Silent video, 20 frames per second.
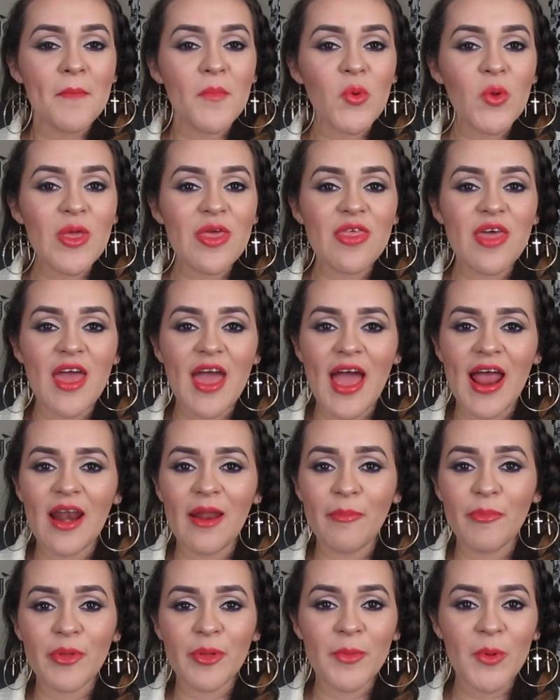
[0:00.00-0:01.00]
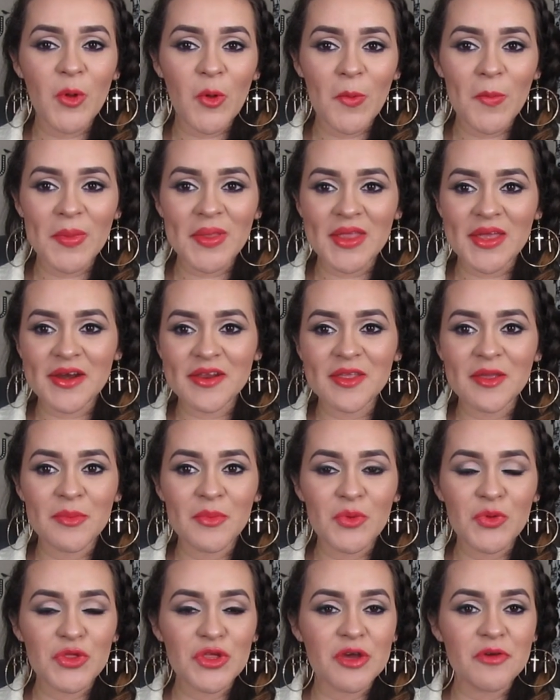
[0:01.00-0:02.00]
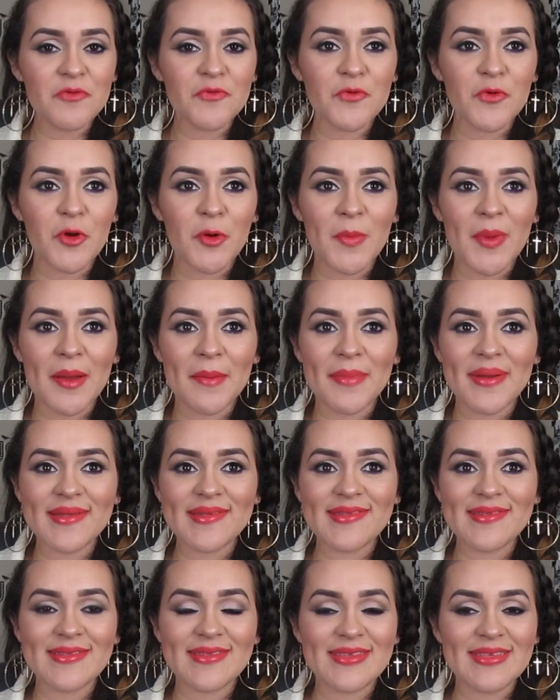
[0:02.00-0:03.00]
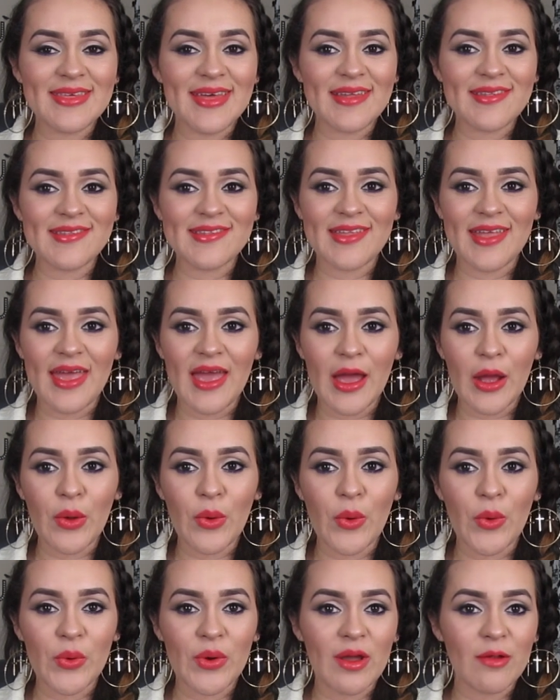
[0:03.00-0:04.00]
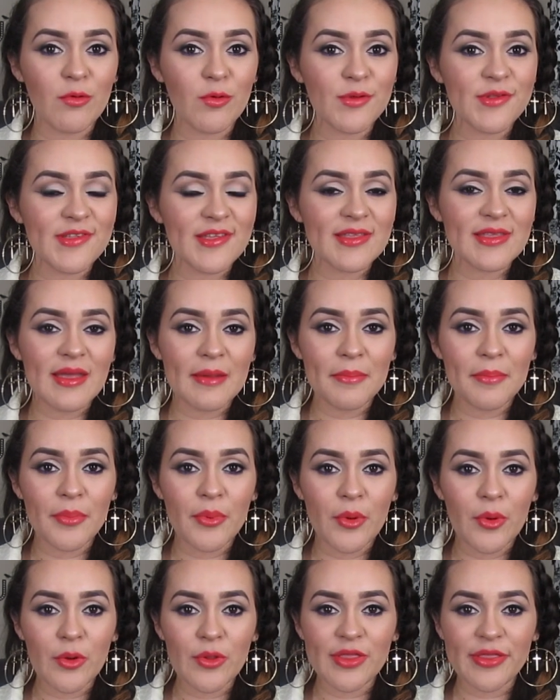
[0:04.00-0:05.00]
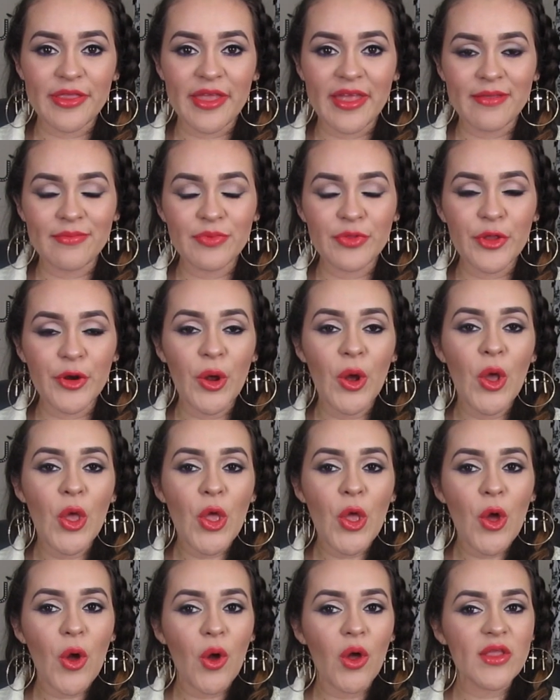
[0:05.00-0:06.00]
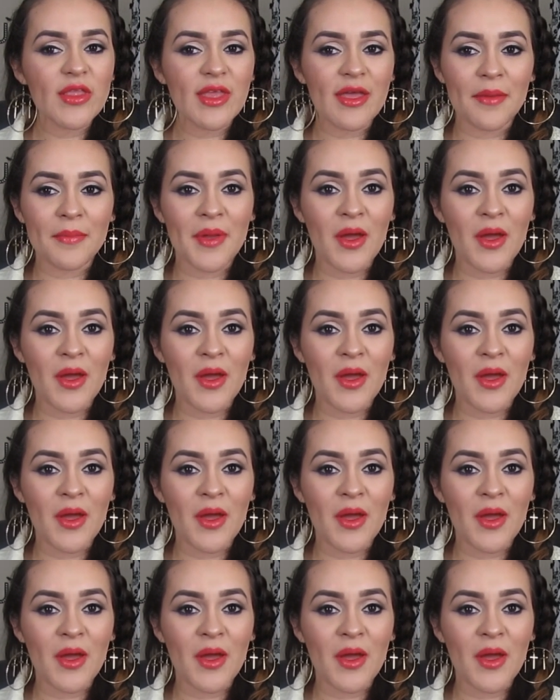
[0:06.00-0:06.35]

Muy ideal, la podemos combinar de muchas formas, ya sea con una blusita por dentro o nada